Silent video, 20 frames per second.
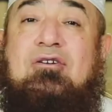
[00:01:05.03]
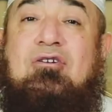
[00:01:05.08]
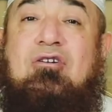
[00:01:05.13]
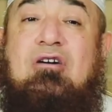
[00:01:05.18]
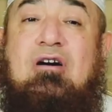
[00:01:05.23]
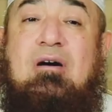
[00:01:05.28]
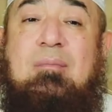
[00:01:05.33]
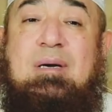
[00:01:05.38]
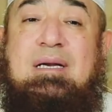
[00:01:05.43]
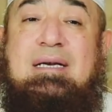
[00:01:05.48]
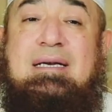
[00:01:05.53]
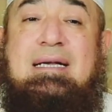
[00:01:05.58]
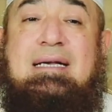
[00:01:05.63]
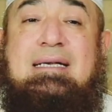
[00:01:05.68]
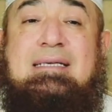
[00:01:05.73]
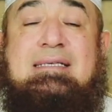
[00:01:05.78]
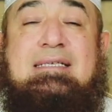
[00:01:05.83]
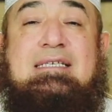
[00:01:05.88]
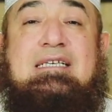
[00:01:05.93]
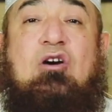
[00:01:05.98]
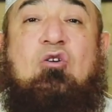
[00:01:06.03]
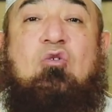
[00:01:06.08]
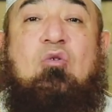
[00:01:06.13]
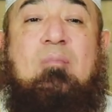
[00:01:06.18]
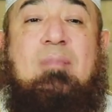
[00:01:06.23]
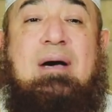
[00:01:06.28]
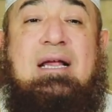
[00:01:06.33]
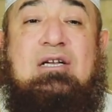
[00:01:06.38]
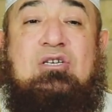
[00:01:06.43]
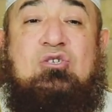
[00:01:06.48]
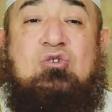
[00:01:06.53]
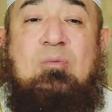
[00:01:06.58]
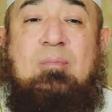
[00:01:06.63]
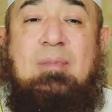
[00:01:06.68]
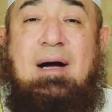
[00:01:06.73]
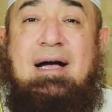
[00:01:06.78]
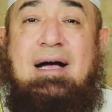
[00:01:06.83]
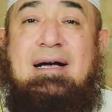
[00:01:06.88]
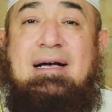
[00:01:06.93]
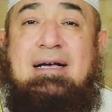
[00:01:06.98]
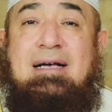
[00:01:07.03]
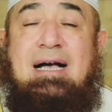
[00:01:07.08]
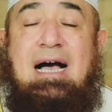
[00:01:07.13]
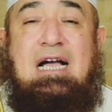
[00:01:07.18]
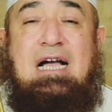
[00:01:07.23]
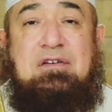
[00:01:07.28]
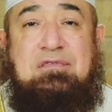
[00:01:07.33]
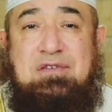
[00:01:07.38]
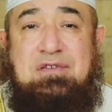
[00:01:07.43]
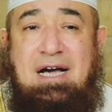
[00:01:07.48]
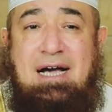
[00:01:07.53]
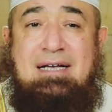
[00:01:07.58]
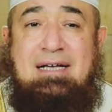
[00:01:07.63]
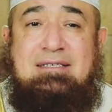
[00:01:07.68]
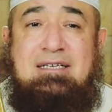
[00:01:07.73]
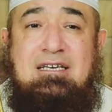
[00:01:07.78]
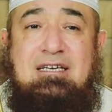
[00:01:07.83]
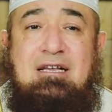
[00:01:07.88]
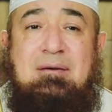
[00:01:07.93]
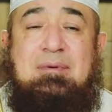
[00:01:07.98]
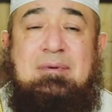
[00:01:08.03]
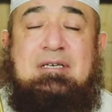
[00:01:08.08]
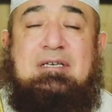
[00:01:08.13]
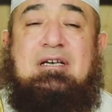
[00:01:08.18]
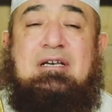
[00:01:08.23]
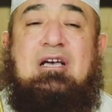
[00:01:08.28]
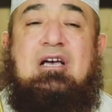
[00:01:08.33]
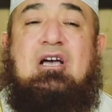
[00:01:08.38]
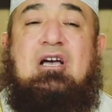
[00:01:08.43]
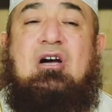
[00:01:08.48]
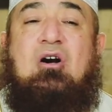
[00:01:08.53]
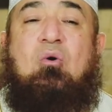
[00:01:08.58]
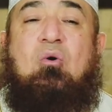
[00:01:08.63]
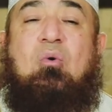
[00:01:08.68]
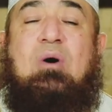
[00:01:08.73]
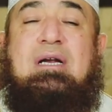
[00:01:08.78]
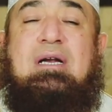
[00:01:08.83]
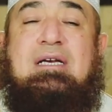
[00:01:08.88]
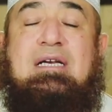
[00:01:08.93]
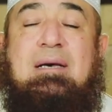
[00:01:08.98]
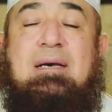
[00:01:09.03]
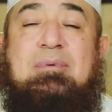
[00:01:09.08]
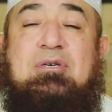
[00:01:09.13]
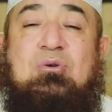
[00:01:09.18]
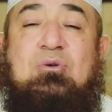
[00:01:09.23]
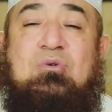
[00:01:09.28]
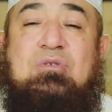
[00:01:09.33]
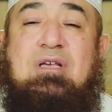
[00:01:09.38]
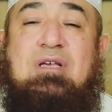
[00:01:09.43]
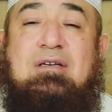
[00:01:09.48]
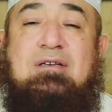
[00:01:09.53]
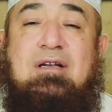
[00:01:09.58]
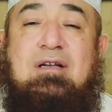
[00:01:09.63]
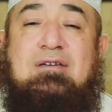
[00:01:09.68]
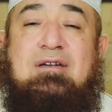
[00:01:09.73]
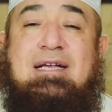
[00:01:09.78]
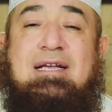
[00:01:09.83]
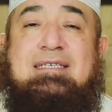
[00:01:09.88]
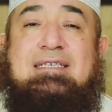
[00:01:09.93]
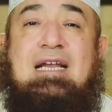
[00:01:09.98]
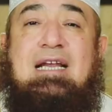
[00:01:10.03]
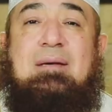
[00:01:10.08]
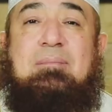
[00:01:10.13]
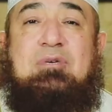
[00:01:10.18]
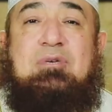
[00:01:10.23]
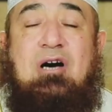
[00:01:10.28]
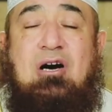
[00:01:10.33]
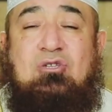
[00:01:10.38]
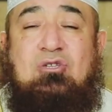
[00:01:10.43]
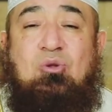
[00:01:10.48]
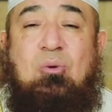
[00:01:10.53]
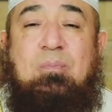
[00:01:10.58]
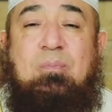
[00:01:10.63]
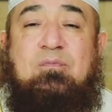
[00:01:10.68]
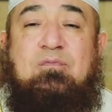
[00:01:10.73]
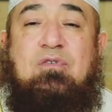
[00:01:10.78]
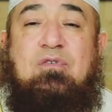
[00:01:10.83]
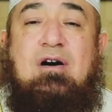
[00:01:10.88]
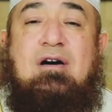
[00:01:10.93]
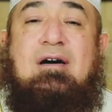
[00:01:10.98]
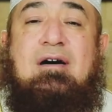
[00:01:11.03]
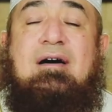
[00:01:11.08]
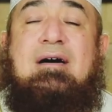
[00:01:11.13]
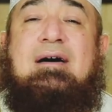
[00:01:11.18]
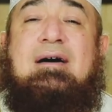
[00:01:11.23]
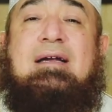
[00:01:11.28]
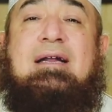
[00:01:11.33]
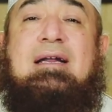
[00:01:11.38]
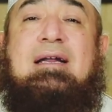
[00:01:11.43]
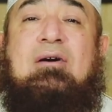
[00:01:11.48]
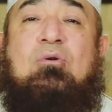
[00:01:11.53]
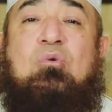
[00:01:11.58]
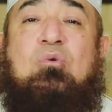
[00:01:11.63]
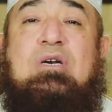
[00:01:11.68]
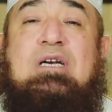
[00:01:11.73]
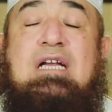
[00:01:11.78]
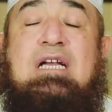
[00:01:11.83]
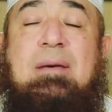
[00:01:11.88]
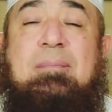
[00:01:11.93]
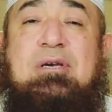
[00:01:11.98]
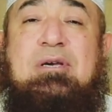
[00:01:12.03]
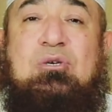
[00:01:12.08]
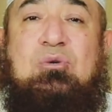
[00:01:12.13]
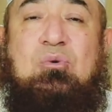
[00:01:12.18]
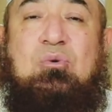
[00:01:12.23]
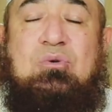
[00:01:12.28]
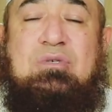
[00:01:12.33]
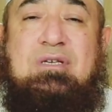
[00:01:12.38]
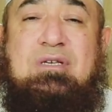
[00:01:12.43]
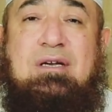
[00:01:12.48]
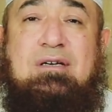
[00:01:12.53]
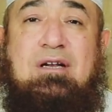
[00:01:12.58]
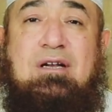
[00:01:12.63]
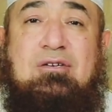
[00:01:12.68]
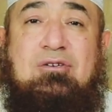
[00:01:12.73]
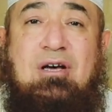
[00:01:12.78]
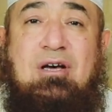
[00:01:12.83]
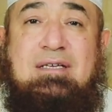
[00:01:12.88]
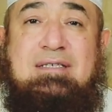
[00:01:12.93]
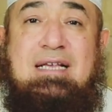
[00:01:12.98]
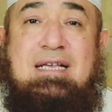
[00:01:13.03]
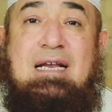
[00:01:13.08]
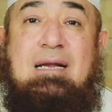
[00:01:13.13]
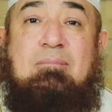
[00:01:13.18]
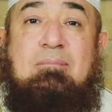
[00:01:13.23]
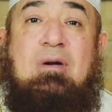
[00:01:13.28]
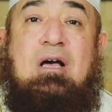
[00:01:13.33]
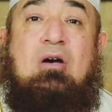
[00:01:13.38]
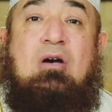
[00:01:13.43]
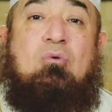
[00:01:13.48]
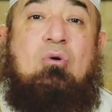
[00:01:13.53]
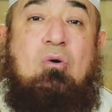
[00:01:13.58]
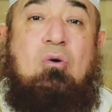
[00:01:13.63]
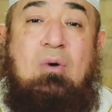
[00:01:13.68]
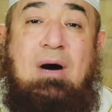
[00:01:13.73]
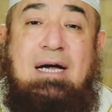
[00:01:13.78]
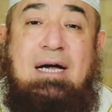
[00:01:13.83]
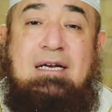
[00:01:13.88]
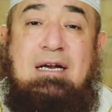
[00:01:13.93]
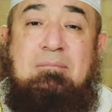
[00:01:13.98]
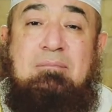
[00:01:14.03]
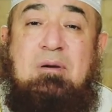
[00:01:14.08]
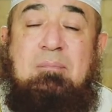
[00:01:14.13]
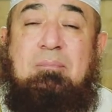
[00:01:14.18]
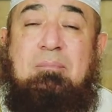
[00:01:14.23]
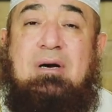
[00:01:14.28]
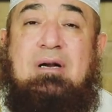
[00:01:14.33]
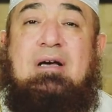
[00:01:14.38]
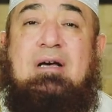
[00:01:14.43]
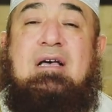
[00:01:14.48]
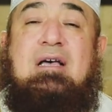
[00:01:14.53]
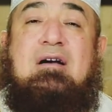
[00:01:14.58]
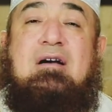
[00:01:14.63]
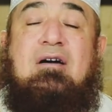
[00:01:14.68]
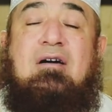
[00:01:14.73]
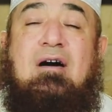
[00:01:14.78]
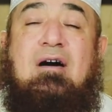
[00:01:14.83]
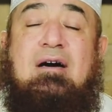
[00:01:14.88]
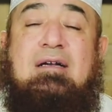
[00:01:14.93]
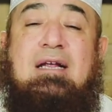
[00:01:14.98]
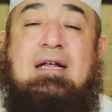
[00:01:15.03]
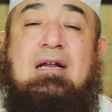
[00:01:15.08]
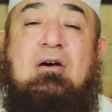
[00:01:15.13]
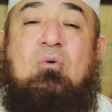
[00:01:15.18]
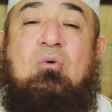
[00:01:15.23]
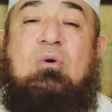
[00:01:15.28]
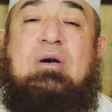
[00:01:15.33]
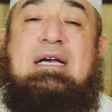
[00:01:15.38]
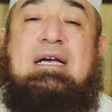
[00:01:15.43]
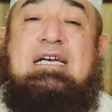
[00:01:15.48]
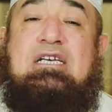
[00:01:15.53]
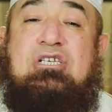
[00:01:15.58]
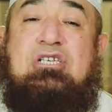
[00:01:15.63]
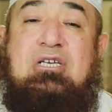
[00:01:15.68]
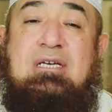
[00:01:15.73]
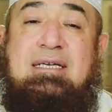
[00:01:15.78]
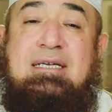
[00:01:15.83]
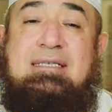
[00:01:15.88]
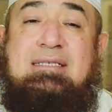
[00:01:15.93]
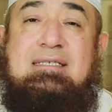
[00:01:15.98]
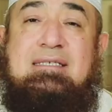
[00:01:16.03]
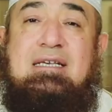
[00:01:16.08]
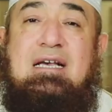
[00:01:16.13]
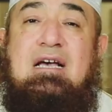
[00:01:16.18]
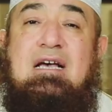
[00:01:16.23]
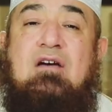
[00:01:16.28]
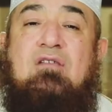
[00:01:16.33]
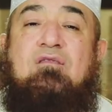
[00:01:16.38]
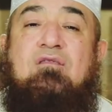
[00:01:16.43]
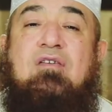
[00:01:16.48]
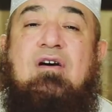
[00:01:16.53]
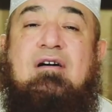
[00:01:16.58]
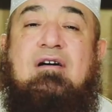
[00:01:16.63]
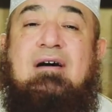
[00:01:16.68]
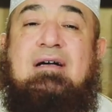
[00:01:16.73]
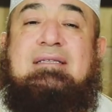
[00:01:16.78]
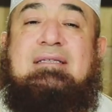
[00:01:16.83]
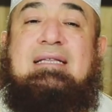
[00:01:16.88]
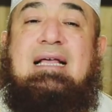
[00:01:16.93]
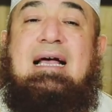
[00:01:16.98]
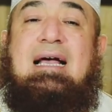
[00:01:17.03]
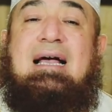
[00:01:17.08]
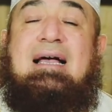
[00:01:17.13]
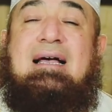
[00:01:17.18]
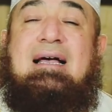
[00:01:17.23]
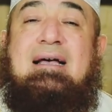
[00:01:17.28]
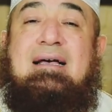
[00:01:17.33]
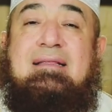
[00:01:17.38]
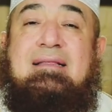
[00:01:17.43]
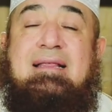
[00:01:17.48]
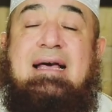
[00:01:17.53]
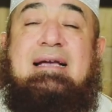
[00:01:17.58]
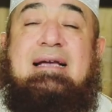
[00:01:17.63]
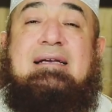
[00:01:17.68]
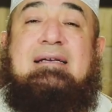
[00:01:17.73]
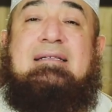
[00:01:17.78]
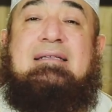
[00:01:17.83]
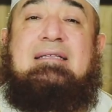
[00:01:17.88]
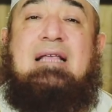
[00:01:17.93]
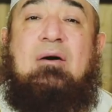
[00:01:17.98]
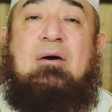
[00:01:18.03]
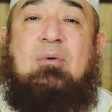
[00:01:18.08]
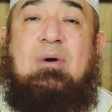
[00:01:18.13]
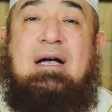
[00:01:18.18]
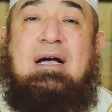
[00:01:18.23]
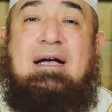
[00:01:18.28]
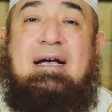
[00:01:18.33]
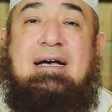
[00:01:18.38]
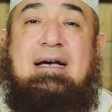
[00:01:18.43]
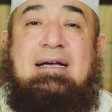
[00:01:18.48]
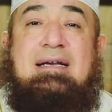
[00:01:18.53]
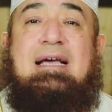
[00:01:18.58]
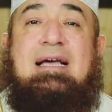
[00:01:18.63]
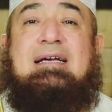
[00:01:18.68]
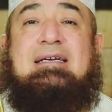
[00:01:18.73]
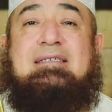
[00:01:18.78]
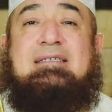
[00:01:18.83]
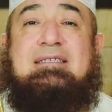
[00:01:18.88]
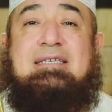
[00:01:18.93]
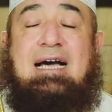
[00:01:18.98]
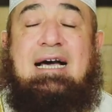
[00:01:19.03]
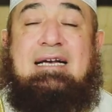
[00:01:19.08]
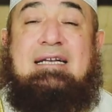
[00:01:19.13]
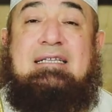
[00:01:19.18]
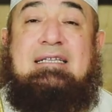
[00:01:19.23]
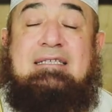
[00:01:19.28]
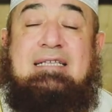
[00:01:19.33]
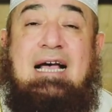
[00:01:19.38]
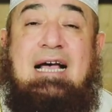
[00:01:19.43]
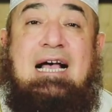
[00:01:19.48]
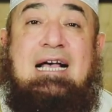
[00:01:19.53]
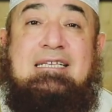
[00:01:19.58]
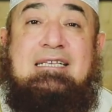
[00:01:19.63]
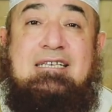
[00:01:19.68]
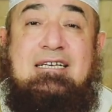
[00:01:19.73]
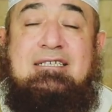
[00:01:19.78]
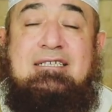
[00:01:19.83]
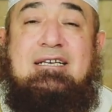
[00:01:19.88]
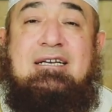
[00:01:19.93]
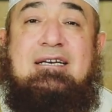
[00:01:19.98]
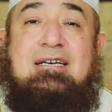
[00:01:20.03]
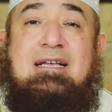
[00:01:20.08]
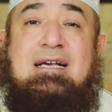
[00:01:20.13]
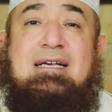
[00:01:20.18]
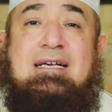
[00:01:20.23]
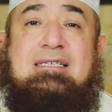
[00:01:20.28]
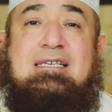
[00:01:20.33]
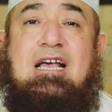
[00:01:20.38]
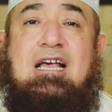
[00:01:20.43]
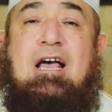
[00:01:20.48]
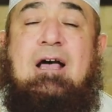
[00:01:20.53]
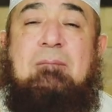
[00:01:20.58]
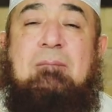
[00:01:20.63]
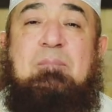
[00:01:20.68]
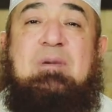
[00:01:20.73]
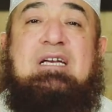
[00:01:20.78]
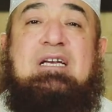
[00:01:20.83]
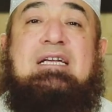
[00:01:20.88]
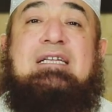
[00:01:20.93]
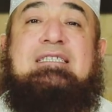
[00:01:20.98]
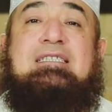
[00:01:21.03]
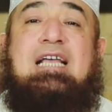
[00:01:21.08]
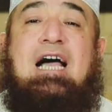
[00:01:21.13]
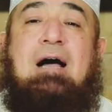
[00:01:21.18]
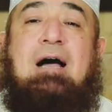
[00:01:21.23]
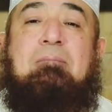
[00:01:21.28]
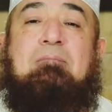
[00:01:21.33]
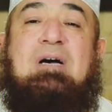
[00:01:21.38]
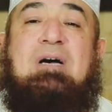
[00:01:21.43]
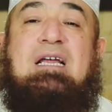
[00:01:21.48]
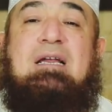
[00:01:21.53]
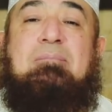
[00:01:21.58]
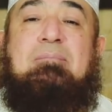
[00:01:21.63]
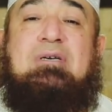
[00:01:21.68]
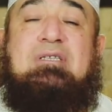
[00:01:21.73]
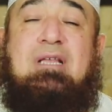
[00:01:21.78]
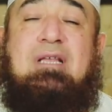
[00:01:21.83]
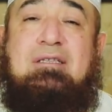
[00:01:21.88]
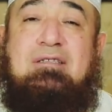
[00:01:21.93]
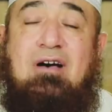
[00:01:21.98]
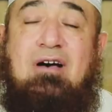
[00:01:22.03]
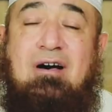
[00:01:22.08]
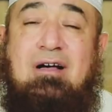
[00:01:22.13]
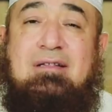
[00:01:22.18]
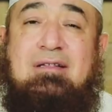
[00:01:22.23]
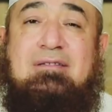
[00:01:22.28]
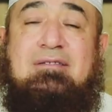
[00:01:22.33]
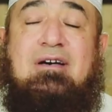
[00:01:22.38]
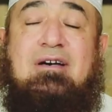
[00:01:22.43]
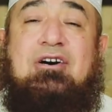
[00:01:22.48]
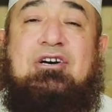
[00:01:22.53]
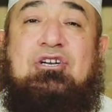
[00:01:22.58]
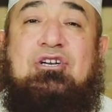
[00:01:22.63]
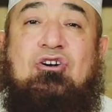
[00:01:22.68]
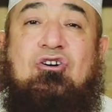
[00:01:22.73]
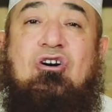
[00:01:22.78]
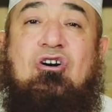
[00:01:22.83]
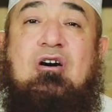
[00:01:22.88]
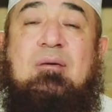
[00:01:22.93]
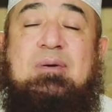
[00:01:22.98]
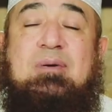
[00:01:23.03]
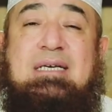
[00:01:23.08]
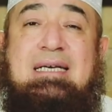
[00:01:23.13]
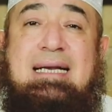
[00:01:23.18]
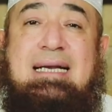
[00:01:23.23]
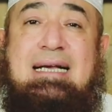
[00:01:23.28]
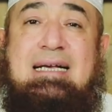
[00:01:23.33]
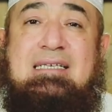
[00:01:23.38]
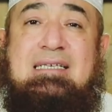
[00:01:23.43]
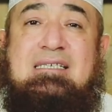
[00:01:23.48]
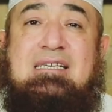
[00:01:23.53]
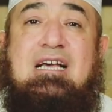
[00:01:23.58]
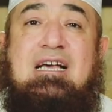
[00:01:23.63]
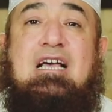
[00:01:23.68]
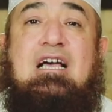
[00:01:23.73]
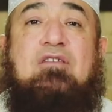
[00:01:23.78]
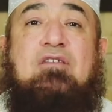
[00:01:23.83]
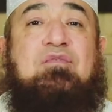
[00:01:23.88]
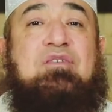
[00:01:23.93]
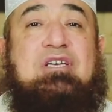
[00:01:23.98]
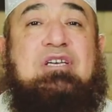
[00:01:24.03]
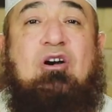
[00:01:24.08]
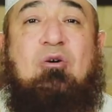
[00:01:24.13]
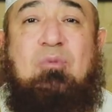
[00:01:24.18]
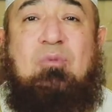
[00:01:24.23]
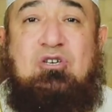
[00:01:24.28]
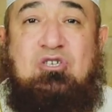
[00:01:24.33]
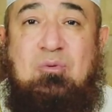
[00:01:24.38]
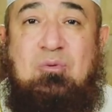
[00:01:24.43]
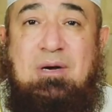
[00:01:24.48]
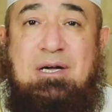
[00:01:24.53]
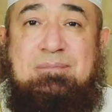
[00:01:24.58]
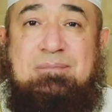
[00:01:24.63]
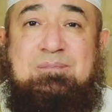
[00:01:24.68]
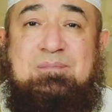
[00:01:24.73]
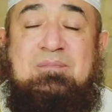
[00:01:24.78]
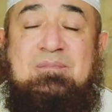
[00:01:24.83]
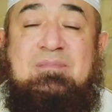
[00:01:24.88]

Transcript: رقاب الناس يوم الجمعة أي في عهد النبي والنبي صلى الله عليه وسلم يخطب فقال له النبي صلى الله عليه وسلم وهو على المنبر قال له اجلس فقد آذيت وآنيت يعني أنت آذيت الناس بأن أنت عمال بتتخطى رقاب الناس في يوم الجمعة